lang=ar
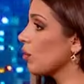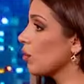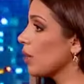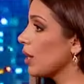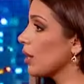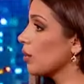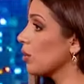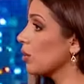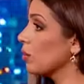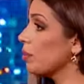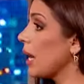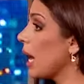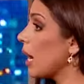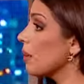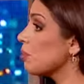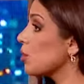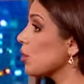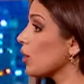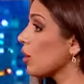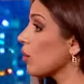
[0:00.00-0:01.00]
هو بس يكون عم نحكي
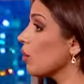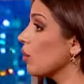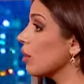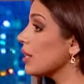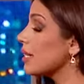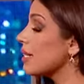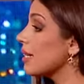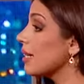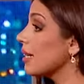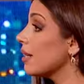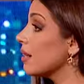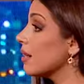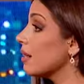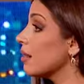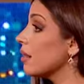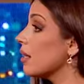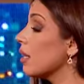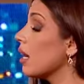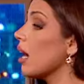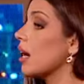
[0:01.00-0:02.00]
كتايمينغ
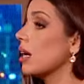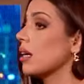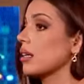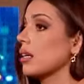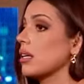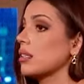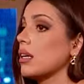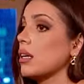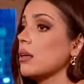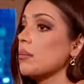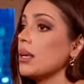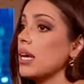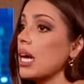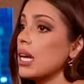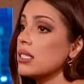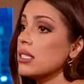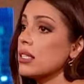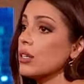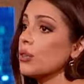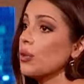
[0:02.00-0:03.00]
لا كتايمينغ
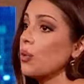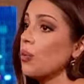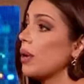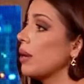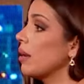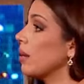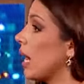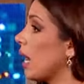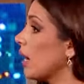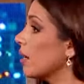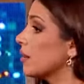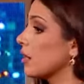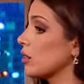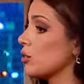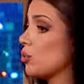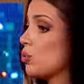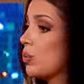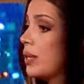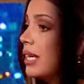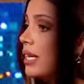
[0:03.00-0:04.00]
اصلا هو هيدا
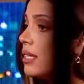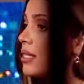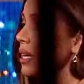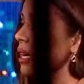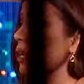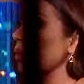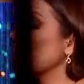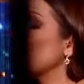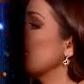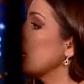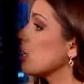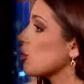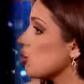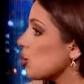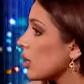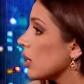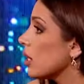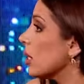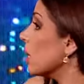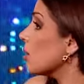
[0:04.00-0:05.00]
التوقيت يلي هو
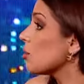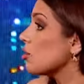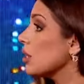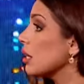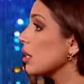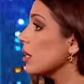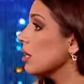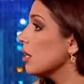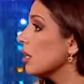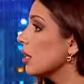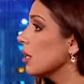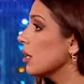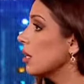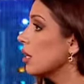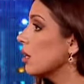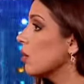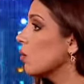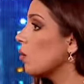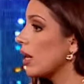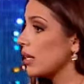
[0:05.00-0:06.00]
للشغل للشغل
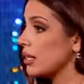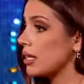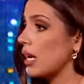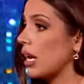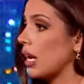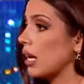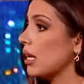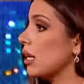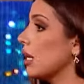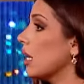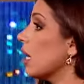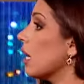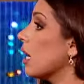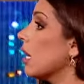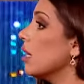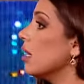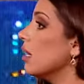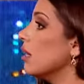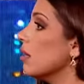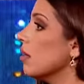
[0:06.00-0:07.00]
وقت العائله
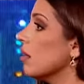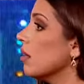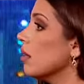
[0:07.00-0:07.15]
للعائله